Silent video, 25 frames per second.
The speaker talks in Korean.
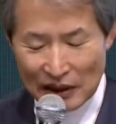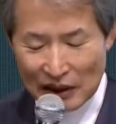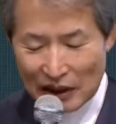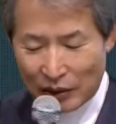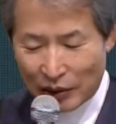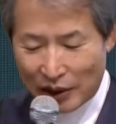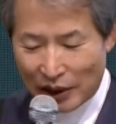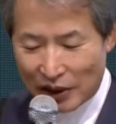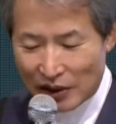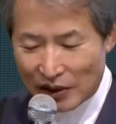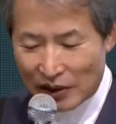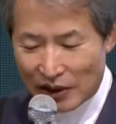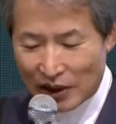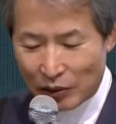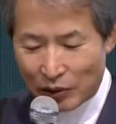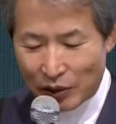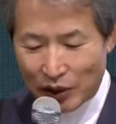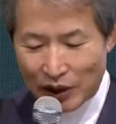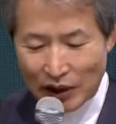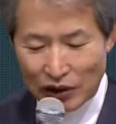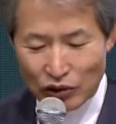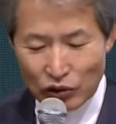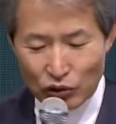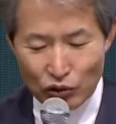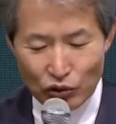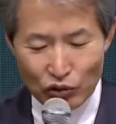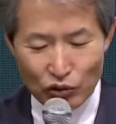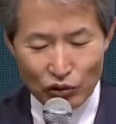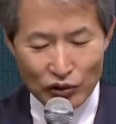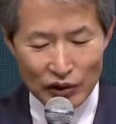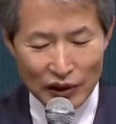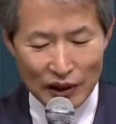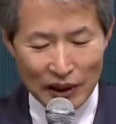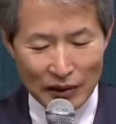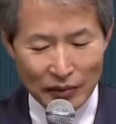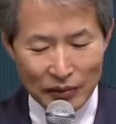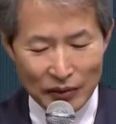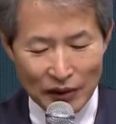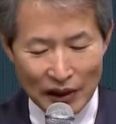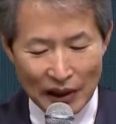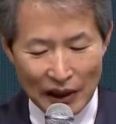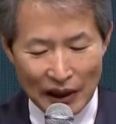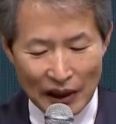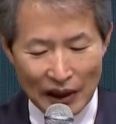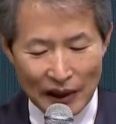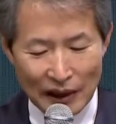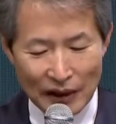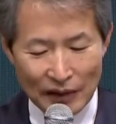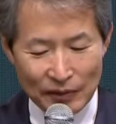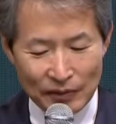계획을 세워 가지고
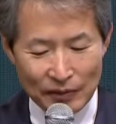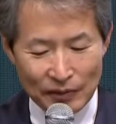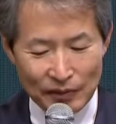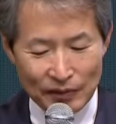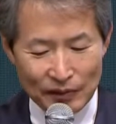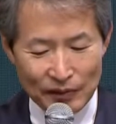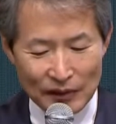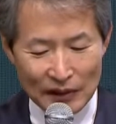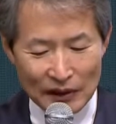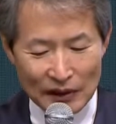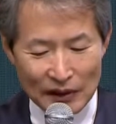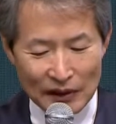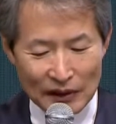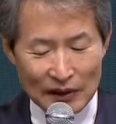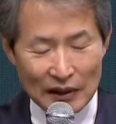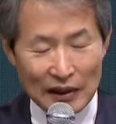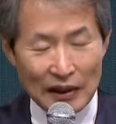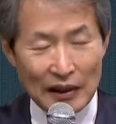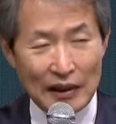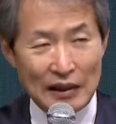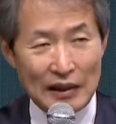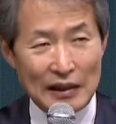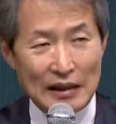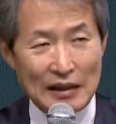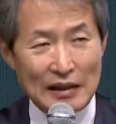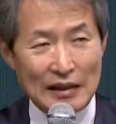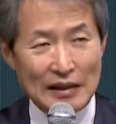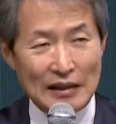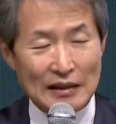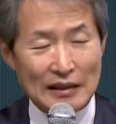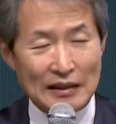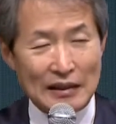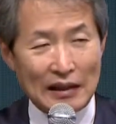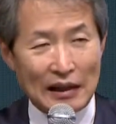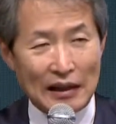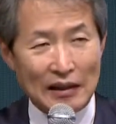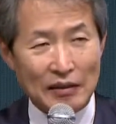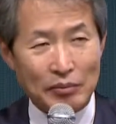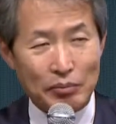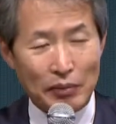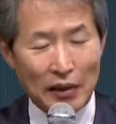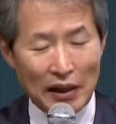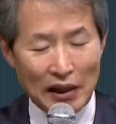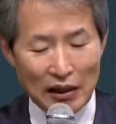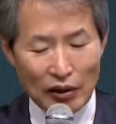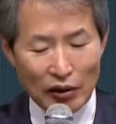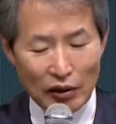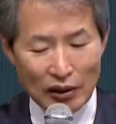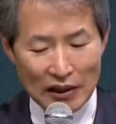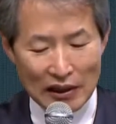추진합니다. 근데
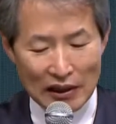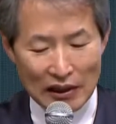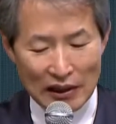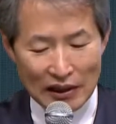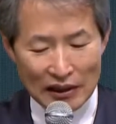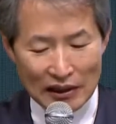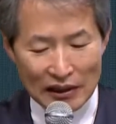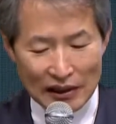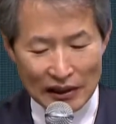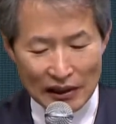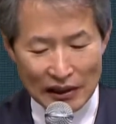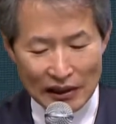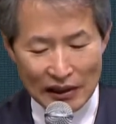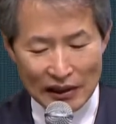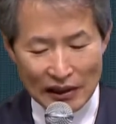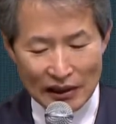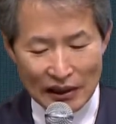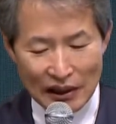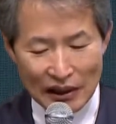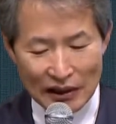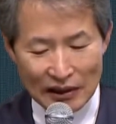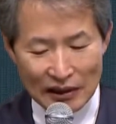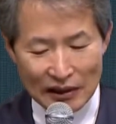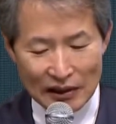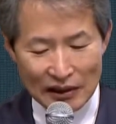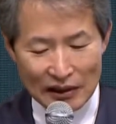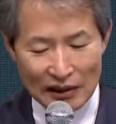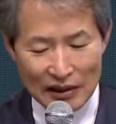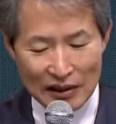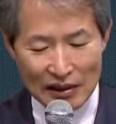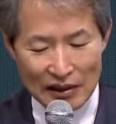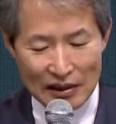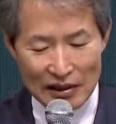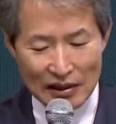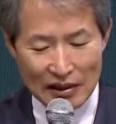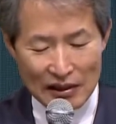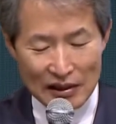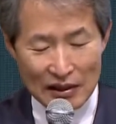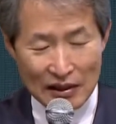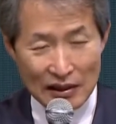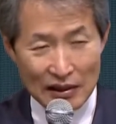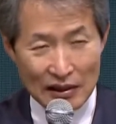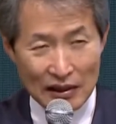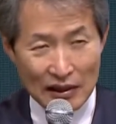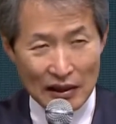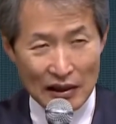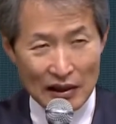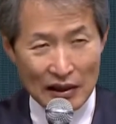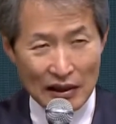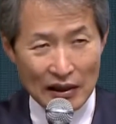산발럿과 그 일당들이
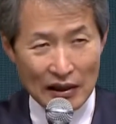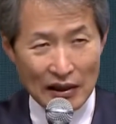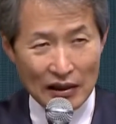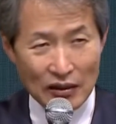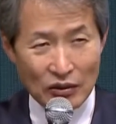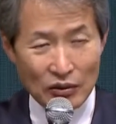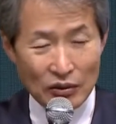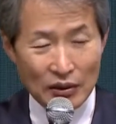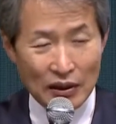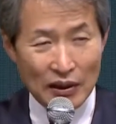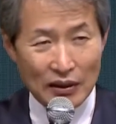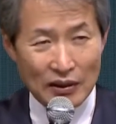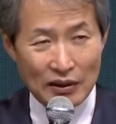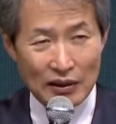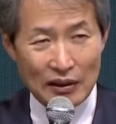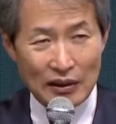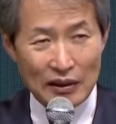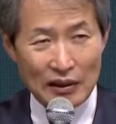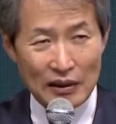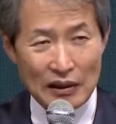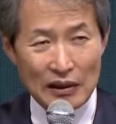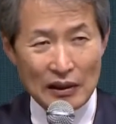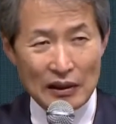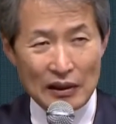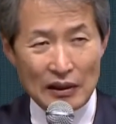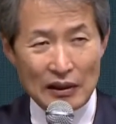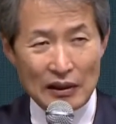계속해서